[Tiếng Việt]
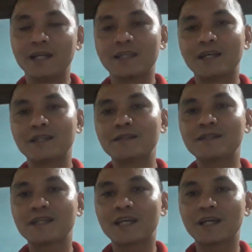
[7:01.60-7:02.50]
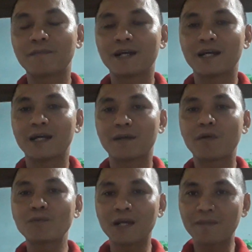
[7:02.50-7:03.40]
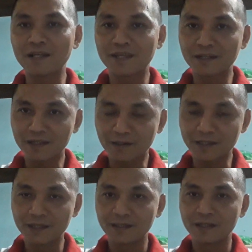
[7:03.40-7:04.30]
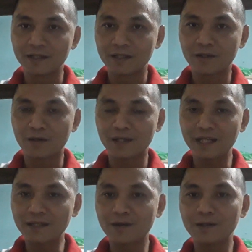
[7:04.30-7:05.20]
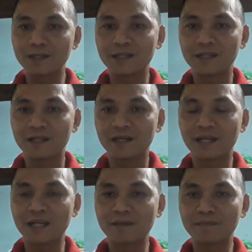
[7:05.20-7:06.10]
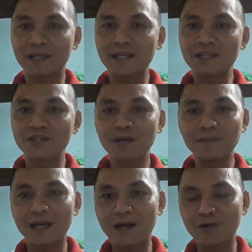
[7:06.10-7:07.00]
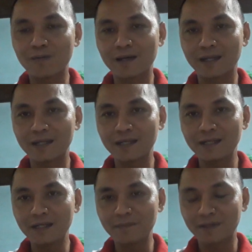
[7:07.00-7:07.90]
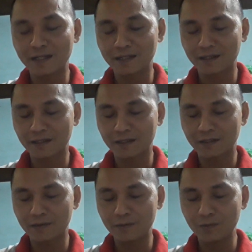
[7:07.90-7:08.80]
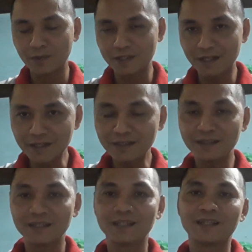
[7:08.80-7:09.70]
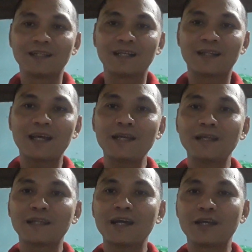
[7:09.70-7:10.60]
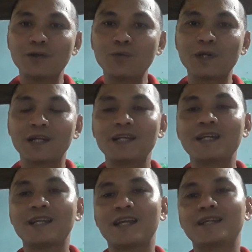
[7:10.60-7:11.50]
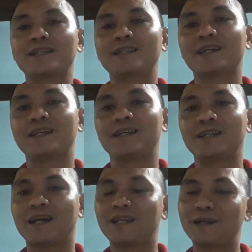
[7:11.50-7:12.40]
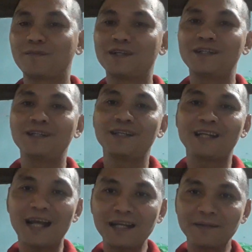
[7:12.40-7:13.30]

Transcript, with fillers: trên những cái xe mà bóng đèn ba chân thôi còn led đó thì anh em thấy cái shop nào mà thấy mà có uy tín là thấy người ta hiểu nguyên lý về điện thì anh em cứ gắn